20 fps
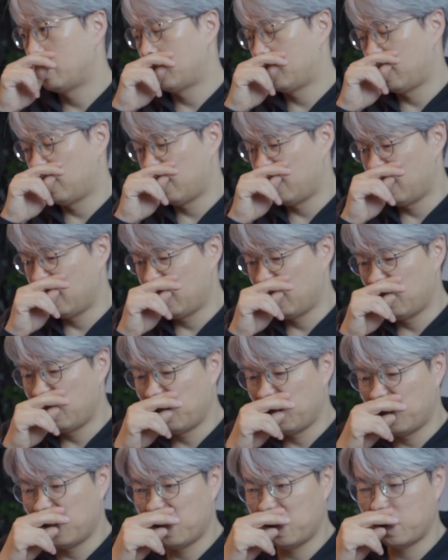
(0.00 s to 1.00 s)

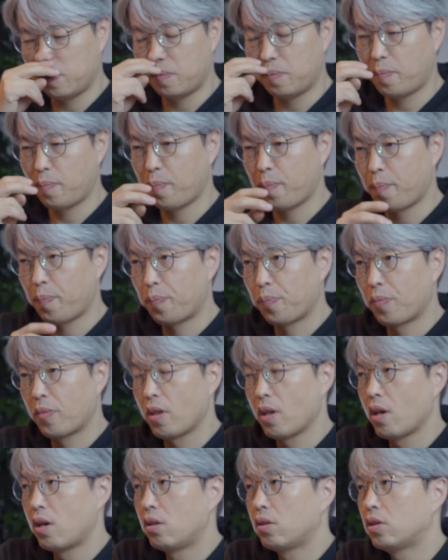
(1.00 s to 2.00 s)
어,
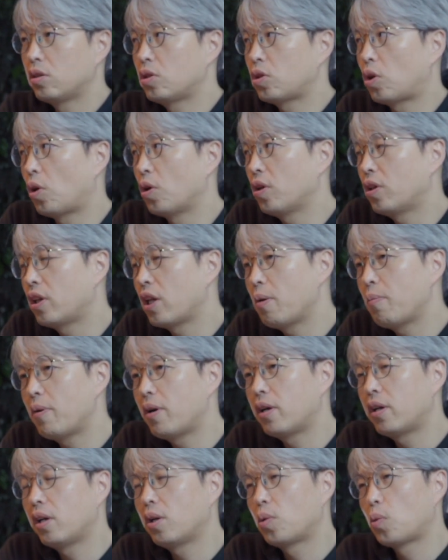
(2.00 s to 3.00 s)
그러니까 저희
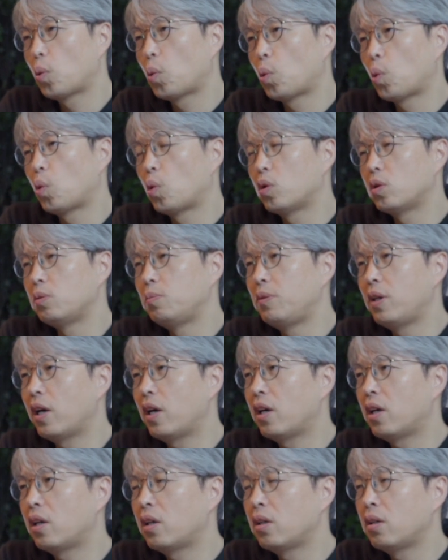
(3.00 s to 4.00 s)
때만 해도
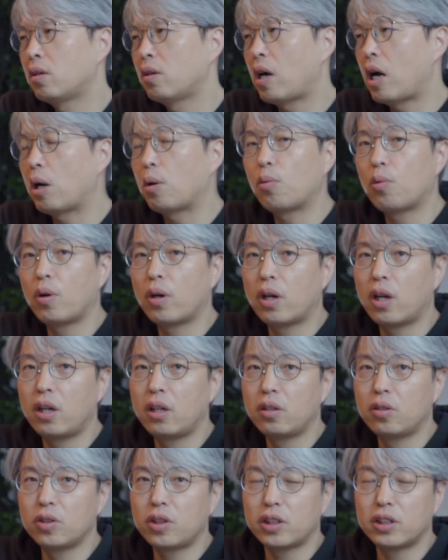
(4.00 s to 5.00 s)

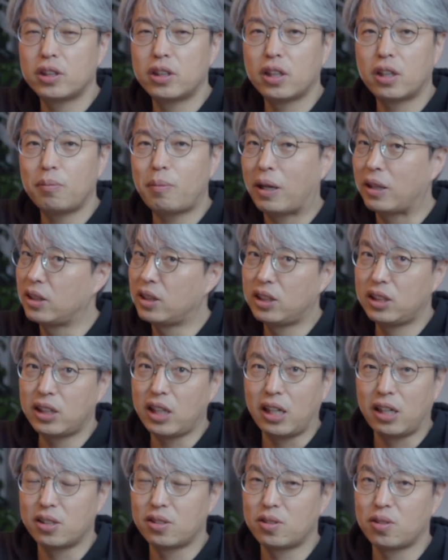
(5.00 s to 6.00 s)
음향학과라는 것 자체가
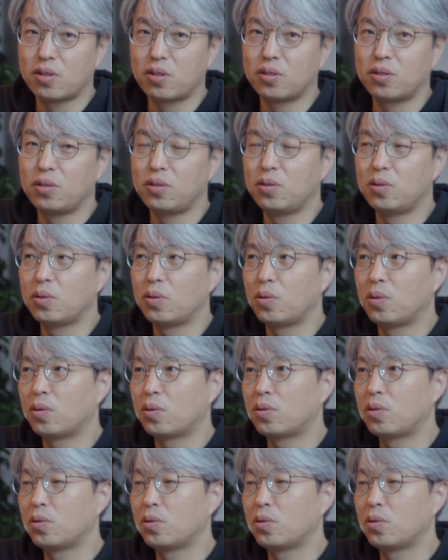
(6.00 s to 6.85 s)
많지가 않았었거든요.